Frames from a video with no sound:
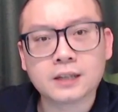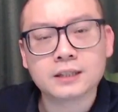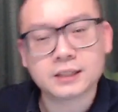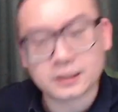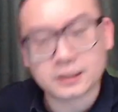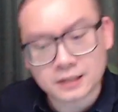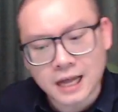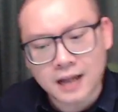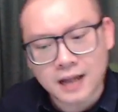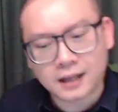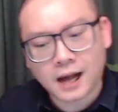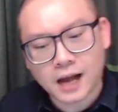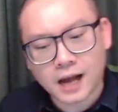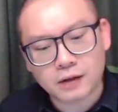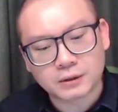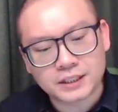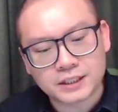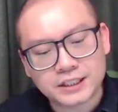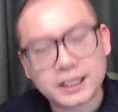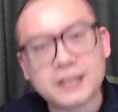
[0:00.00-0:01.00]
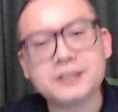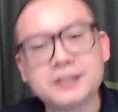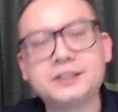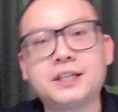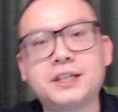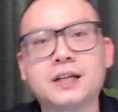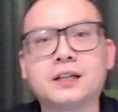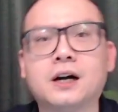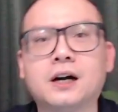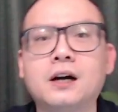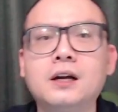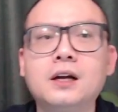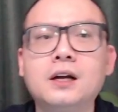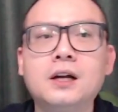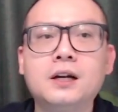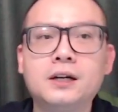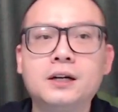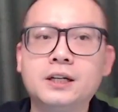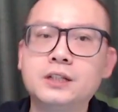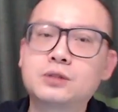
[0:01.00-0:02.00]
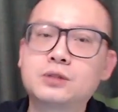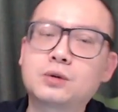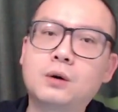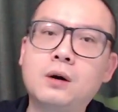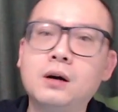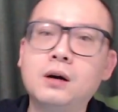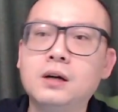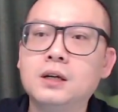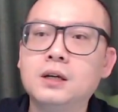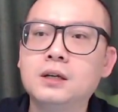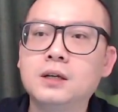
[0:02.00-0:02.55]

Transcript: 其实当然还有间接的，你说